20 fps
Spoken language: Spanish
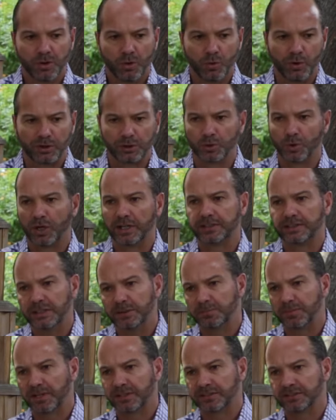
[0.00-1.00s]
Cuando
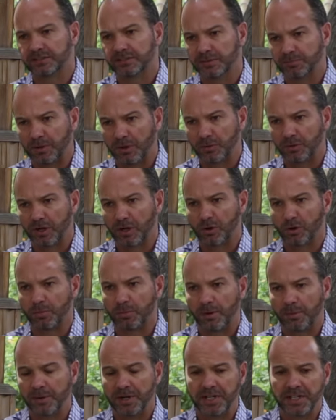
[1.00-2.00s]
Haití participa de una
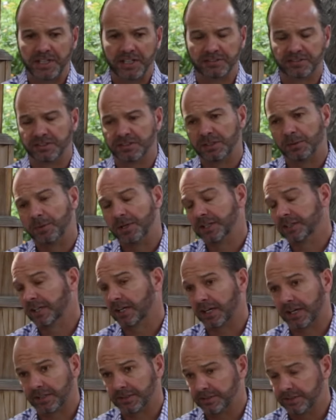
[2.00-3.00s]
Copa América, sin
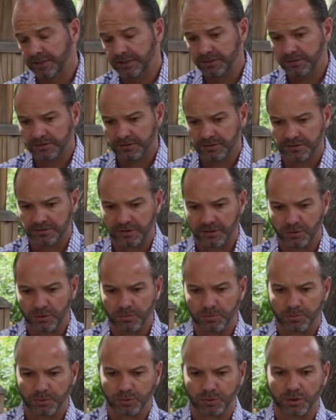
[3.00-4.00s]
demeritar a Haití desde
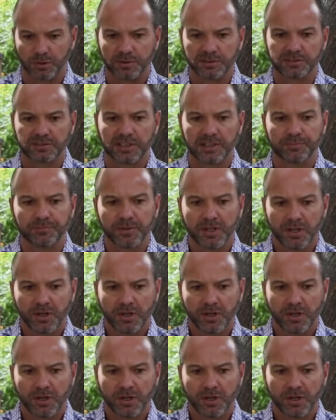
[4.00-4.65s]
ningún punto de vista.